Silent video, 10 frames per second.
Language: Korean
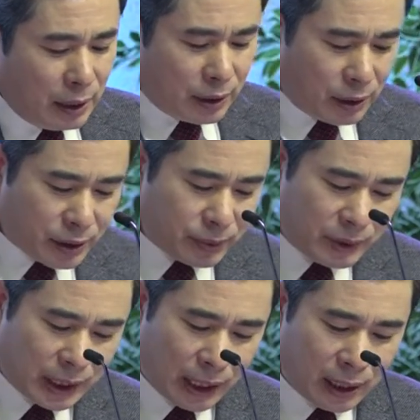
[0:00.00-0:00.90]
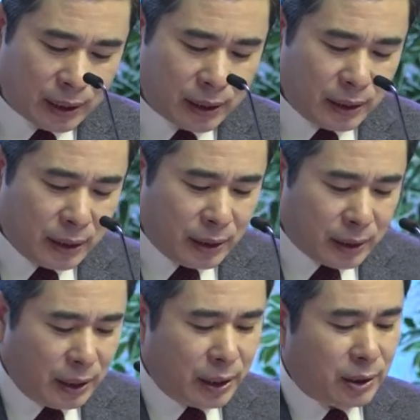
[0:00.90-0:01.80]
그렇습니다.
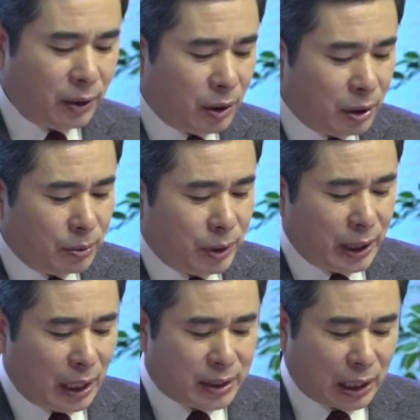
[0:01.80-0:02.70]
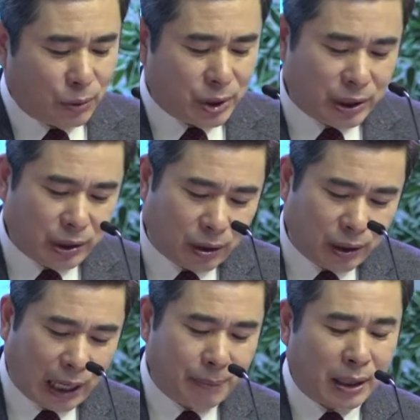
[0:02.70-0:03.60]
그래서 여러분 우리가
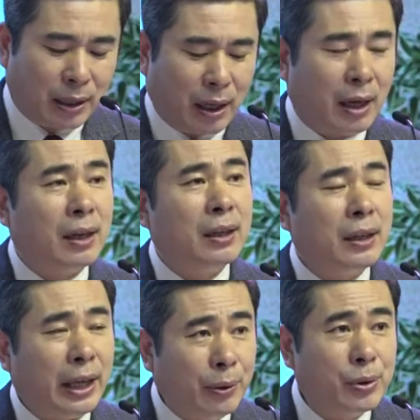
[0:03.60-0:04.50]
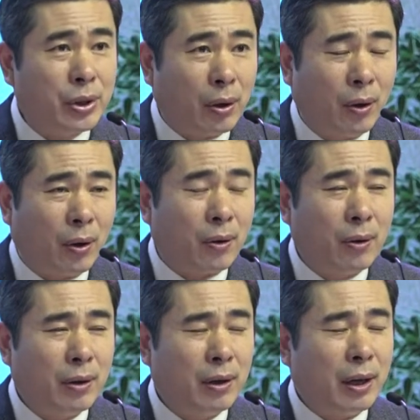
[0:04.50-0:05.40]
사도신경을 날마다 애우죠.
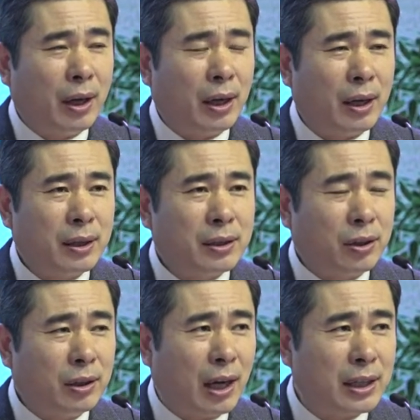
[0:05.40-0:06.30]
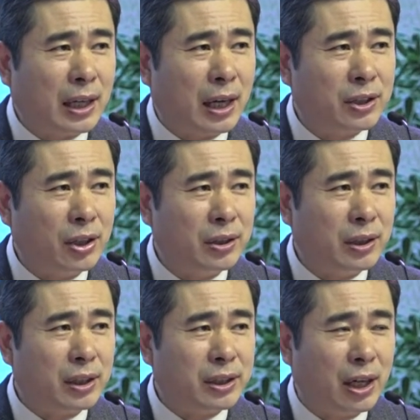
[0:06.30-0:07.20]
예, 전능하사
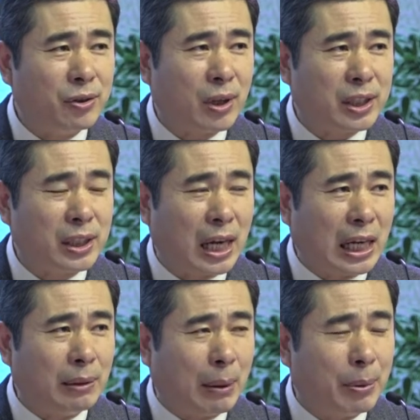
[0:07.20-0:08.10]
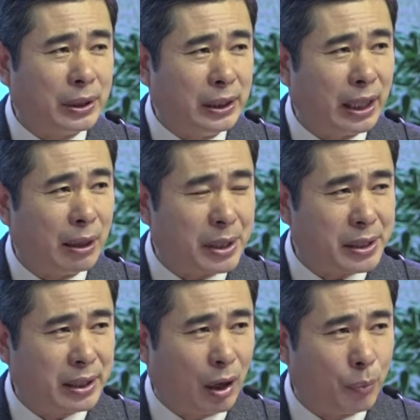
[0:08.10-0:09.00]
천지를 창조하신 하나님 아버지를 내가
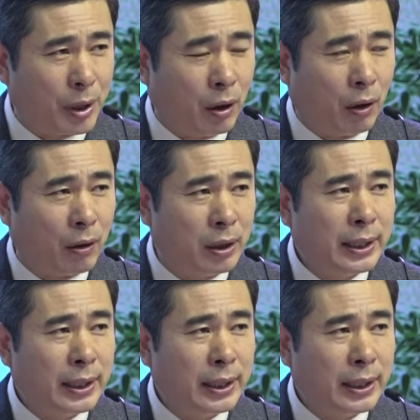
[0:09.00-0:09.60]
밀사오며